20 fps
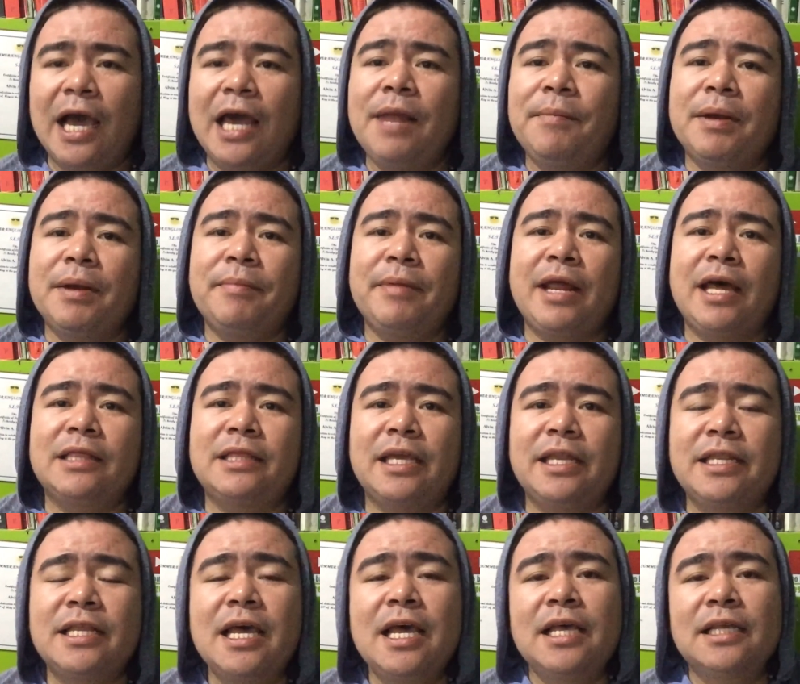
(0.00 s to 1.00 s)
Alam naman
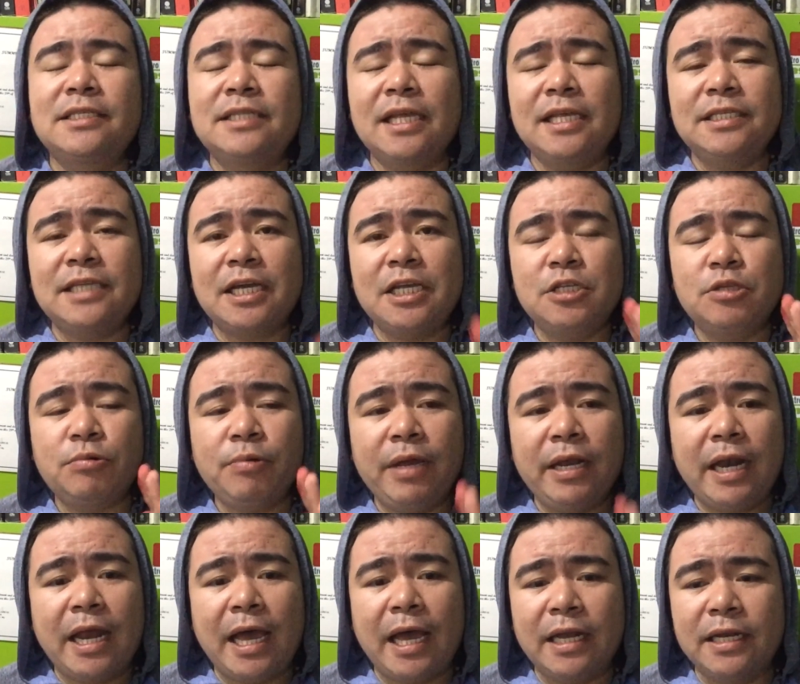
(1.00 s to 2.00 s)
natin, sa isang
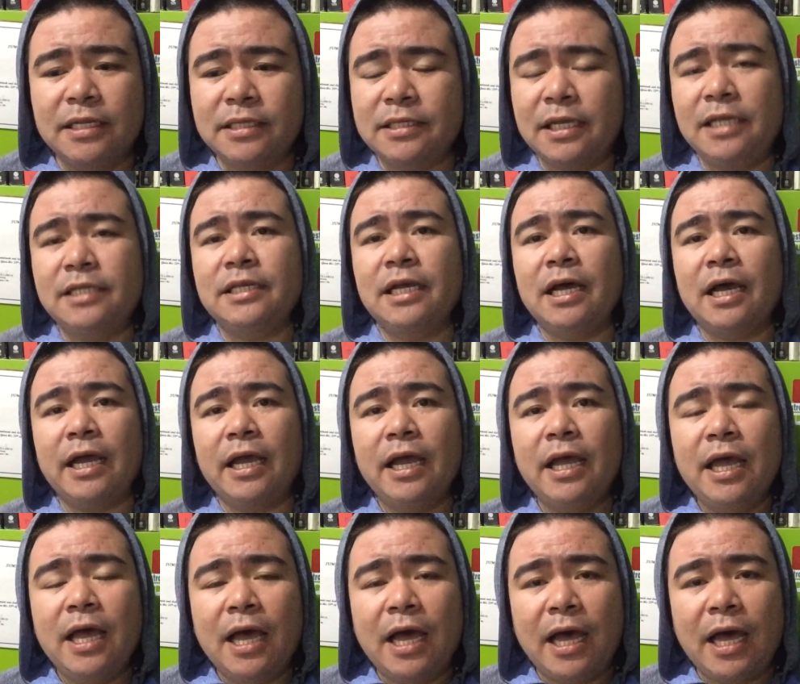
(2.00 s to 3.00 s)
eskwelahan, sa isang
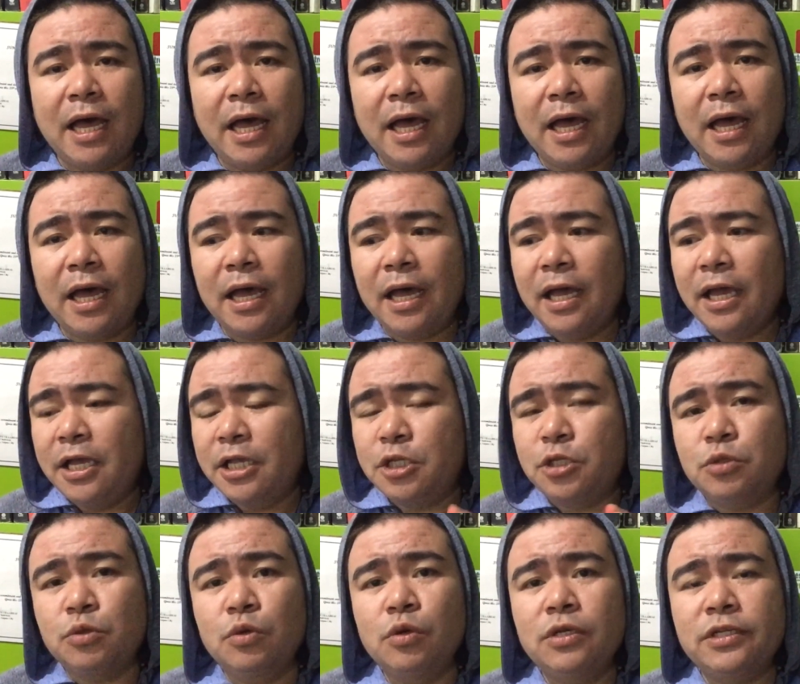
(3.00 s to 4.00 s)
uh,
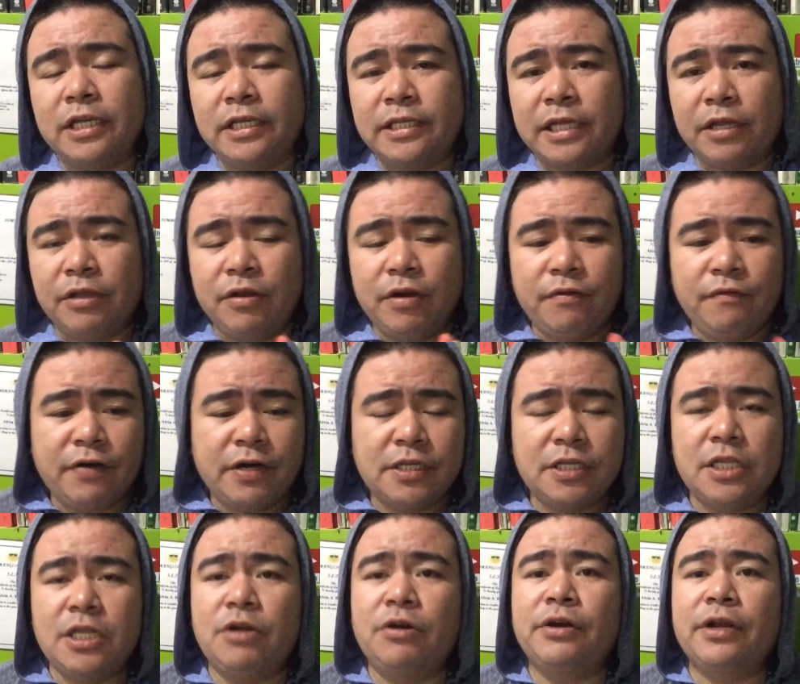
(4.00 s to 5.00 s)
school, sa isang
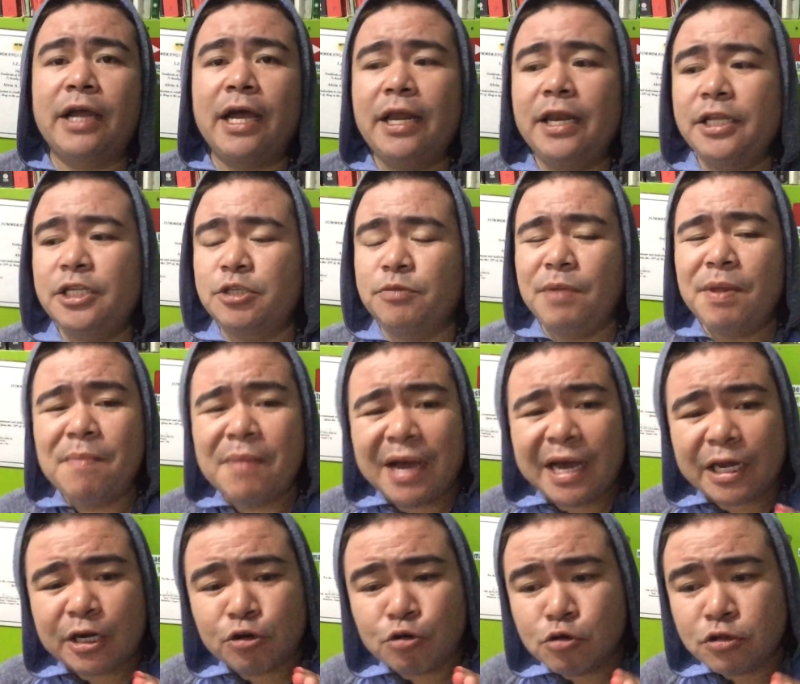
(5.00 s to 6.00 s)
university or college, may
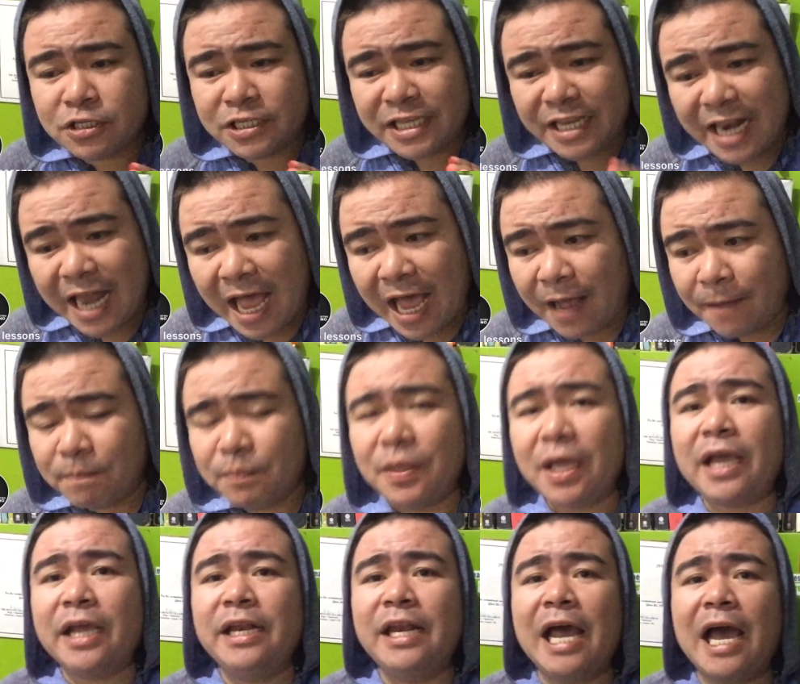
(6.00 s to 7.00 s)
mga rules sila na
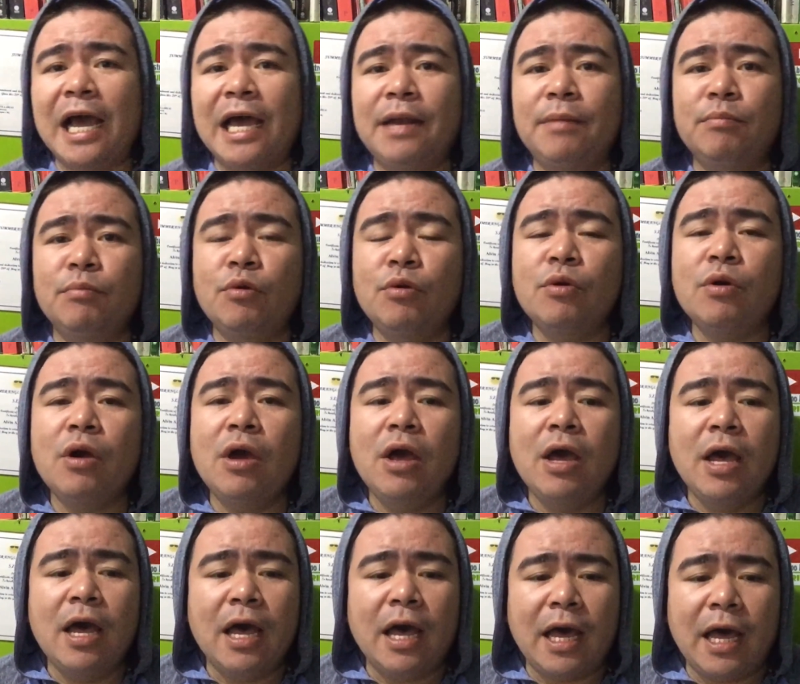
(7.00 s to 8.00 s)
kailangan mong
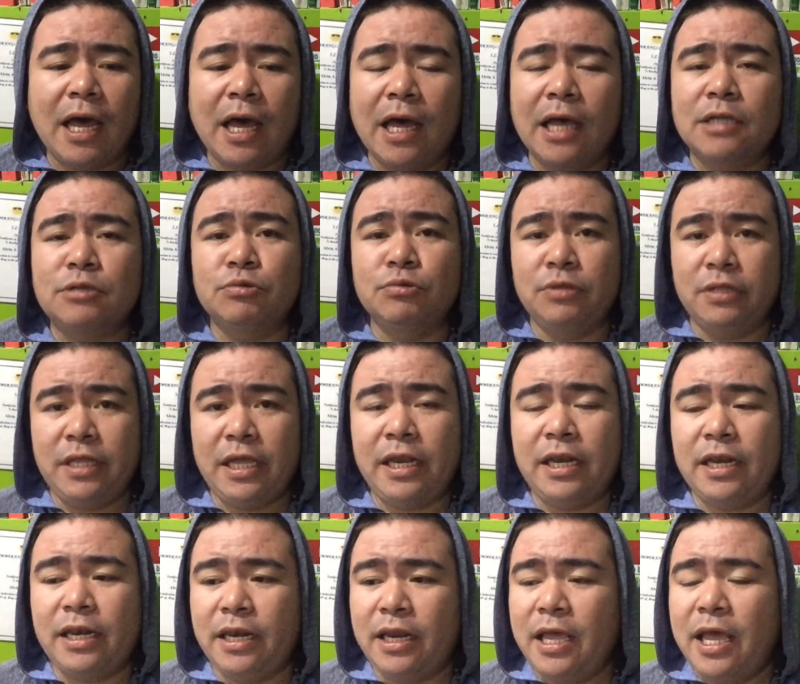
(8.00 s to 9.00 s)
uh,
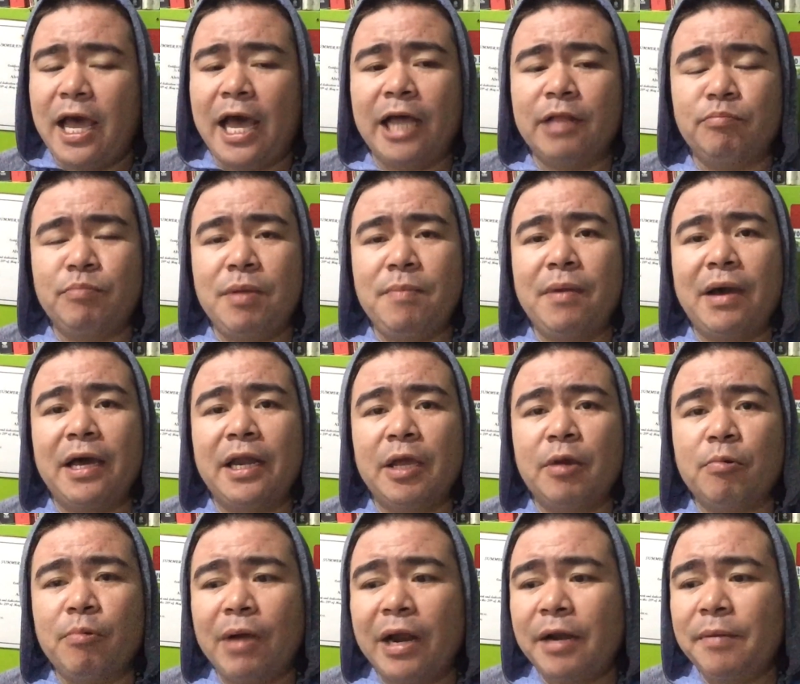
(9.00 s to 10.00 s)
sundin at may mga
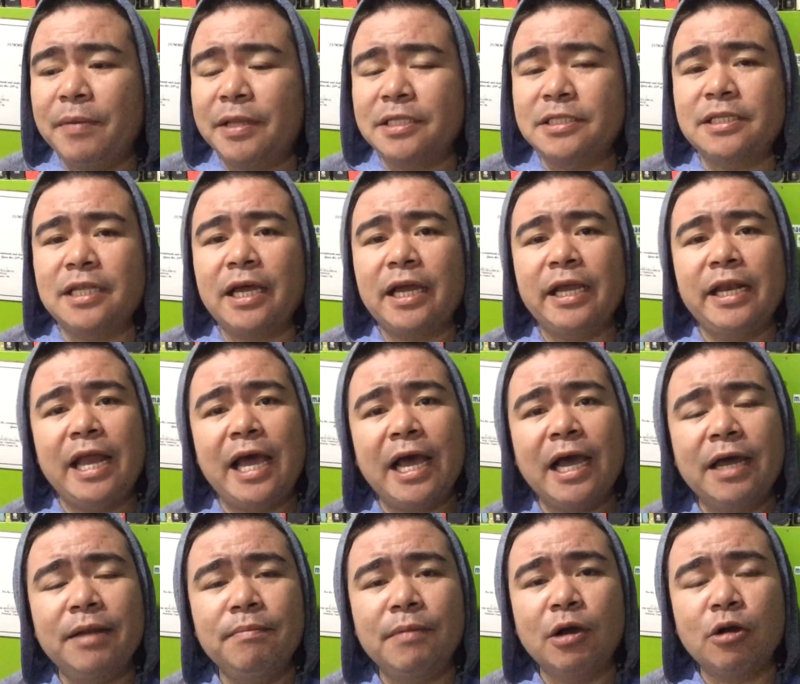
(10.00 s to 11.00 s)
requirements na
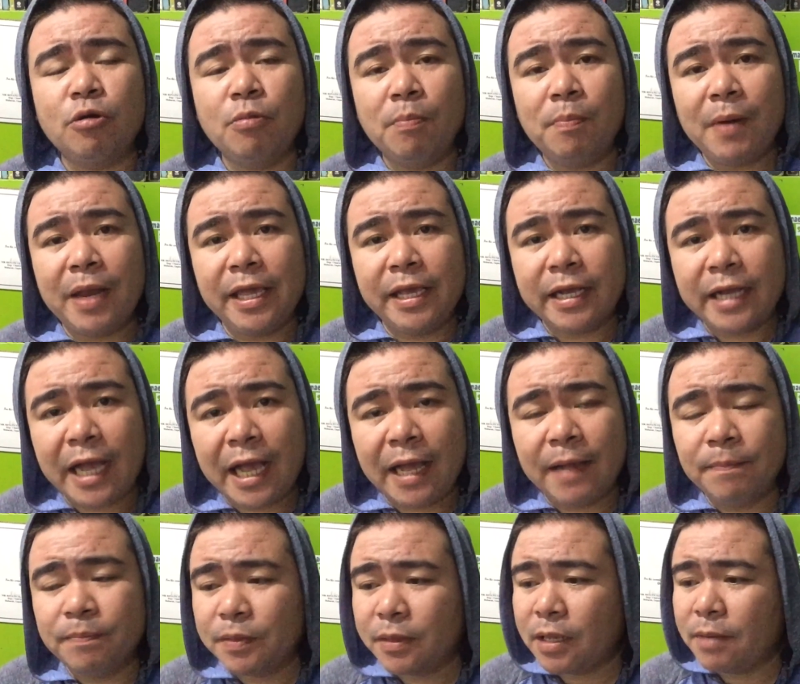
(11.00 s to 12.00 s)
kailangan mag-comply
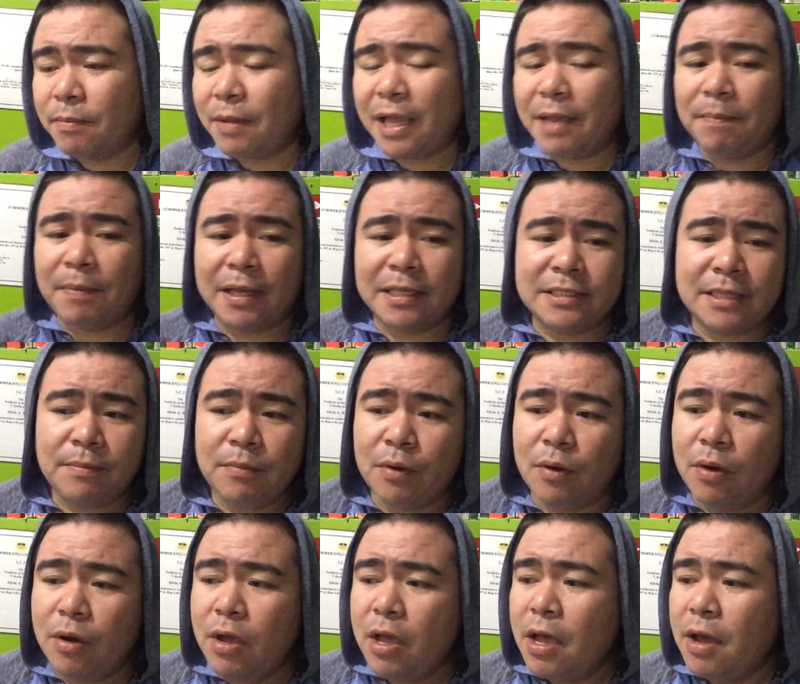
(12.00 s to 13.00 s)
ka, maipasa mo.